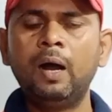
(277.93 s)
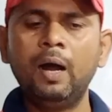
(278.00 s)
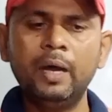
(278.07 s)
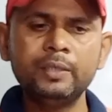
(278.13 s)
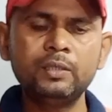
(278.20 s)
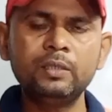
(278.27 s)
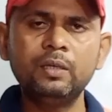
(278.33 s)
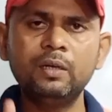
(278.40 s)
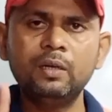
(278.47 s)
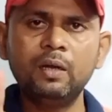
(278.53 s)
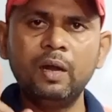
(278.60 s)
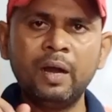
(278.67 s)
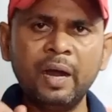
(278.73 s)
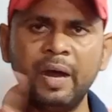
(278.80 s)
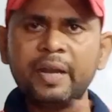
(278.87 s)
आज
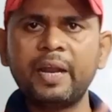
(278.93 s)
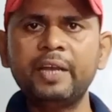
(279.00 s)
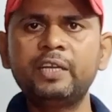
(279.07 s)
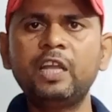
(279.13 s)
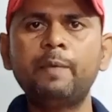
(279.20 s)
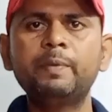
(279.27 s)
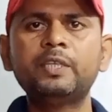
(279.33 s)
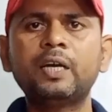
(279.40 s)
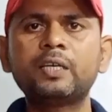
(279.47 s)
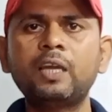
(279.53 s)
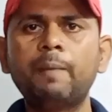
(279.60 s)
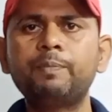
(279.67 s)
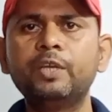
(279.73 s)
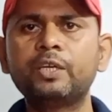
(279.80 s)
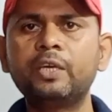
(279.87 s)
हर आईटीआई में
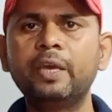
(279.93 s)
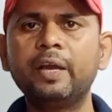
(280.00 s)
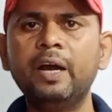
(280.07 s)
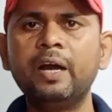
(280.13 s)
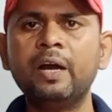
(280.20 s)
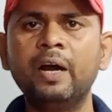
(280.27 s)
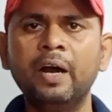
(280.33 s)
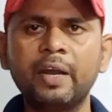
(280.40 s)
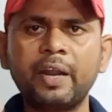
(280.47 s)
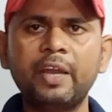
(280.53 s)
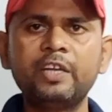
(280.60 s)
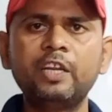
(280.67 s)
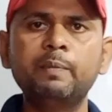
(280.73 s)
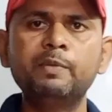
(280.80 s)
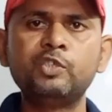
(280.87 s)
जाके आप देखिएगा हर
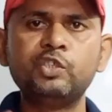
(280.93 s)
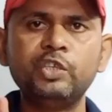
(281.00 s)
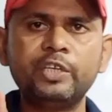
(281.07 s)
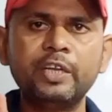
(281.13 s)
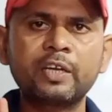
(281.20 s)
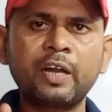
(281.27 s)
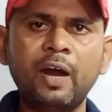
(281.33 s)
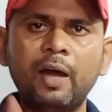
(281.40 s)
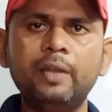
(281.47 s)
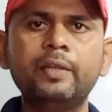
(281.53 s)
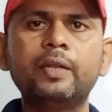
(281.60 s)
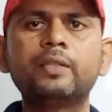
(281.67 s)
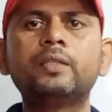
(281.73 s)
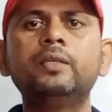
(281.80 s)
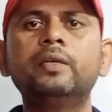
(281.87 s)
आईटीआई में सीटें
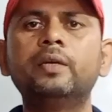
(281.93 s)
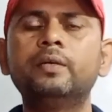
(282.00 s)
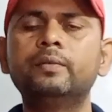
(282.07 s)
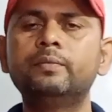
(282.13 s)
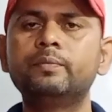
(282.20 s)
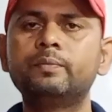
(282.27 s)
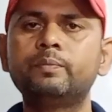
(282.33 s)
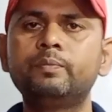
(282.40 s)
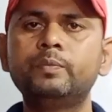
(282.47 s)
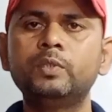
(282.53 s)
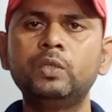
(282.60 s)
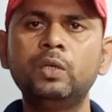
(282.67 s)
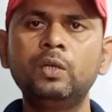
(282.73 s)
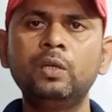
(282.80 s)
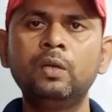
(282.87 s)
खाली रहती है
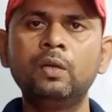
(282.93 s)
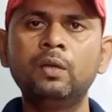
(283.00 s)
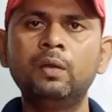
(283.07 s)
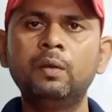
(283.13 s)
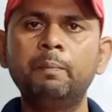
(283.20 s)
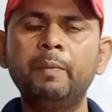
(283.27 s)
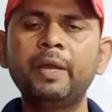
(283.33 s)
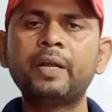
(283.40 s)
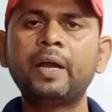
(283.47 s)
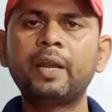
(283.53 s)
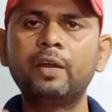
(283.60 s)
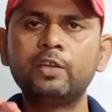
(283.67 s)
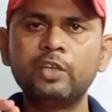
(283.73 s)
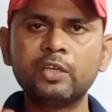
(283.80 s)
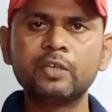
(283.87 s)
मैं
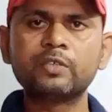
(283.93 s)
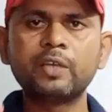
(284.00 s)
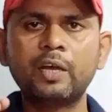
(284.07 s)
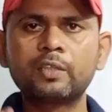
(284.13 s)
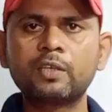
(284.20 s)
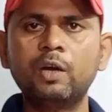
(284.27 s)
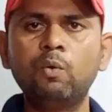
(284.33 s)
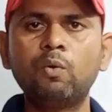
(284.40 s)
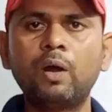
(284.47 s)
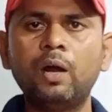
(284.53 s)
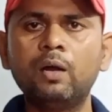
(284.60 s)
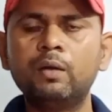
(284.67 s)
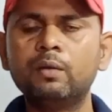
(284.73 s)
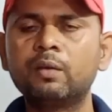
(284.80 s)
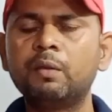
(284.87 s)
गारंटी के साथ
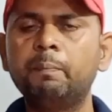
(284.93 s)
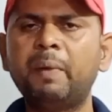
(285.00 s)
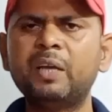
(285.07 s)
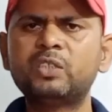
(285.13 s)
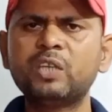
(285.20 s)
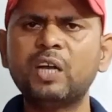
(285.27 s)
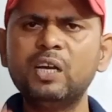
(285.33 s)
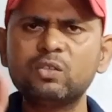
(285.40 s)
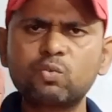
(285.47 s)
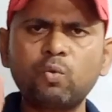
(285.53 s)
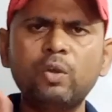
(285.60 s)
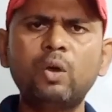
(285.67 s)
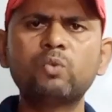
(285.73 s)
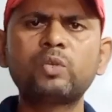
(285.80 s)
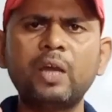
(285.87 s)
कहूँगा कि बाई चांस
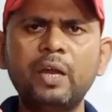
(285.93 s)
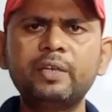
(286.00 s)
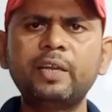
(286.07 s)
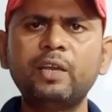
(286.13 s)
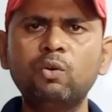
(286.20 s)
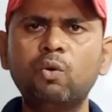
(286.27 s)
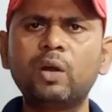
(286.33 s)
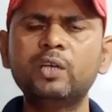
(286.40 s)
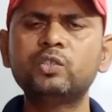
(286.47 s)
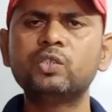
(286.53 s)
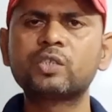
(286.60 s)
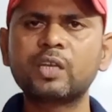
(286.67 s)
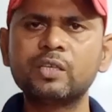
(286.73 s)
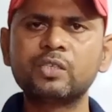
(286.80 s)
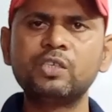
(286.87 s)
कोई ऐसा आईटीआई होगा
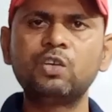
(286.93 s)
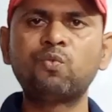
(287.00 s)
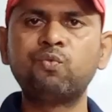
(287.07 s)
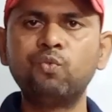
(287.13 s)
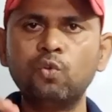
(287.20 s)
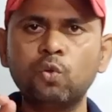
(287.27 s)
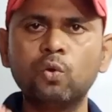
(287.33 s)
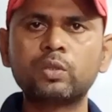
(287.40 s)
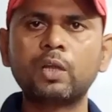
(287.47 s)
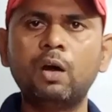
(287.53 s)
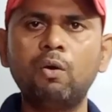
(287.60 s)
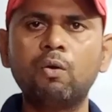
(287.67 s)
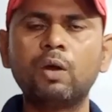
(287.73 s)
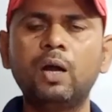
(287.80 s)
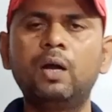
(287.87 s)
जिसका सीट फुल
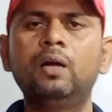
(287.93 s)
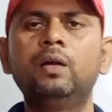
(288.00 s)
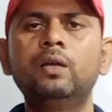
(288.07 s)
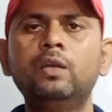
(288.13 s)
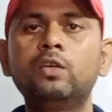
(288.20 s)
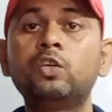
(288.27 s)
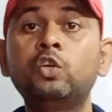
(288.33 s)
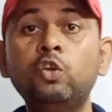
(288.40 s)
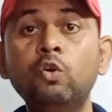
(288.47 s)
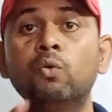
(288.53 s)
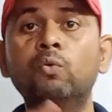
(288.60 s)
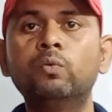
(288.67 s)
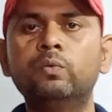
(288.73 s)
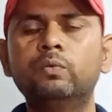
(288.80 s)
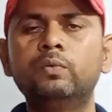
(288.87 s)
होता होगा
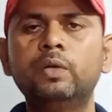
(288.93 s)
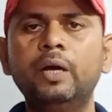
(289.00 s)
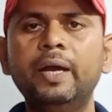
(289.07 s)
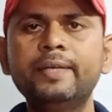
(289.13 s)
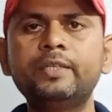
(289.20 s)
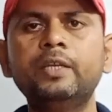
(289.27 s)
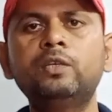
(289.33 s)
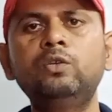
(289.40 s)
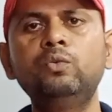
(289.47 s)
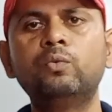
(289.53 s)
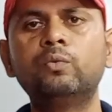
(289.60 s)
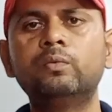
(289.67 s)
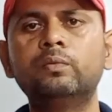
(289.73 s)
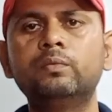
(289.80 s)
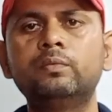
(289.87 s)
क्यों ऐसा
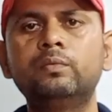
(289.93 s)
क्यों